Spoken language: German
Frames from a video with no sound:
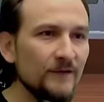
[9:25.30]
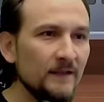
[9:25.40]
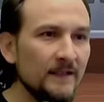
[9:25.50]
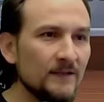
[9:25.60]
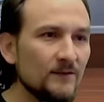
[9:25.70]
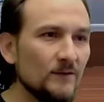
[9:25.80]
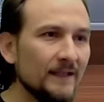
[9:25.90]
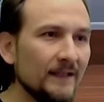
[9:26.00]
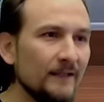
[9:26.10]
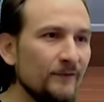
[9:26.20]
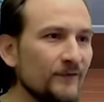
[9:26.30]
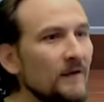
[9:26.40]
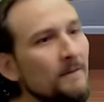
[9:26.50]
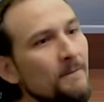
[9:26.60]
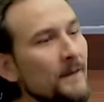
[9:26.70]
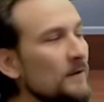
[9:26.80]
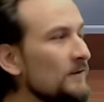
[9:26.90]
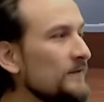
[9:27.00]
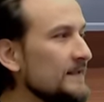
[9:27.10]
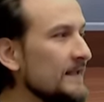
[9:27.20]
hier ist so ein Riff
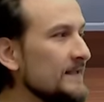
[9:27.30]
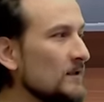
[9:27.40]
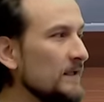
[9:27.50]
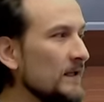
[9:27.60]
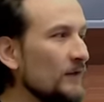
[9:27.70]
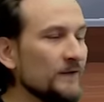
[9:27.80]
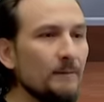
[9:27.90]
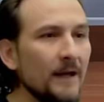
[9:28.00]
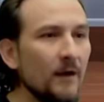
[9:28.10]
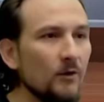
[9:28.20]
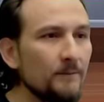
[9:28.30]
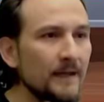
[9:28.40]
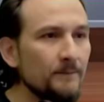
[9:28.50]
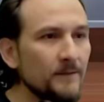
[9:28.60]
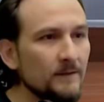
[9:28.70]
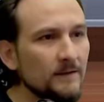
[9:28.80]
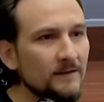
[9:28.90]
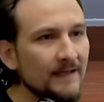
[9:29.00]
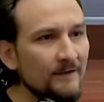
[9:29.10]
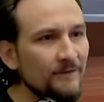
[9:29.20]
und wir sehen es auch hier auf der blauen Map.
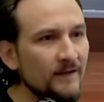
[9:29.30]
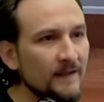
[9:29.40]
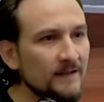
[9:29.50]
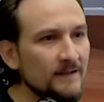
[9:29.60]
Da fahre ich jetzt